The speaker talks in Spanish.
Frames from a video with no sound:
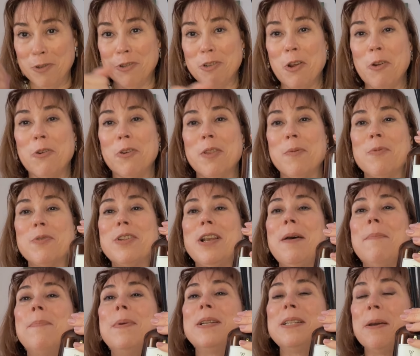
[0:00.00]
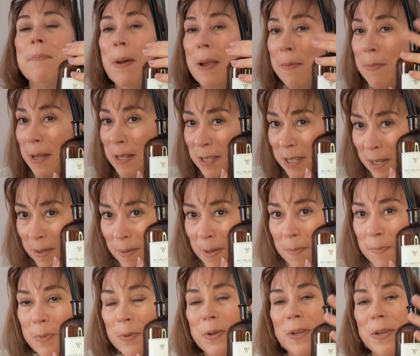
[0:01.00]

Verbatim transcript: nos acordemos de la empresa Bible Cheva,